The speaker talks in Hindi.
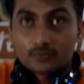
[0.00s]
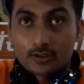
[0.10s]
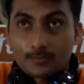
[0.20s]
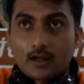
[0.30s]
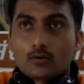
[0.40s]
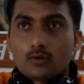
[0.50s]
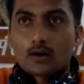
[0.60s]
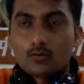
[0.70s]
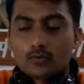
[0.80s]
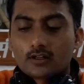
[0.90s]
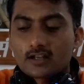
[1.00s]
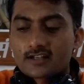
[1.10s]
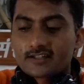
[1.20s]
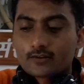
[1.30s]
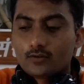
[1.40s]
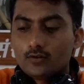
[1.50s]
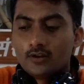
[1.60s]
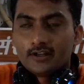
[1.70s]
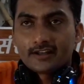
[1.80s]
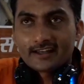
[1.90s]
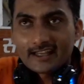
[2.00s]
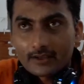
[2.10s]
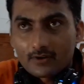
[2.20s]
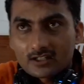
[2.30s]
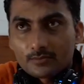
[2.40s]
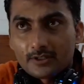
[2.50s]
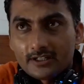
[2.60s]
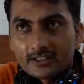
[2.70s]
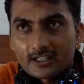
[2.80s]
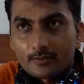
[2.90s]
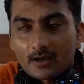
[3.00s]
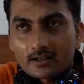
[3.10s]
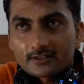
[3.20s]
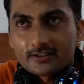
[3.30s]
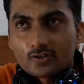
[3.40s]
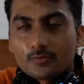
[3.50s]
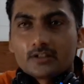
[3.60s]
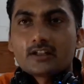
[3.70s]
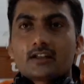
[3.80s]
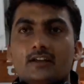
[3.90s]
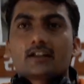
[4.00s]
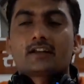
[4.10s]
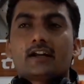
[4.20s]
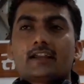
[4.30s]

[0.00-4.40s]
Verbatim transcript: छिपा हुआ गूढ़ रहस्य को नए वर्तमान नीति के मार्ग से जो मैं जान करके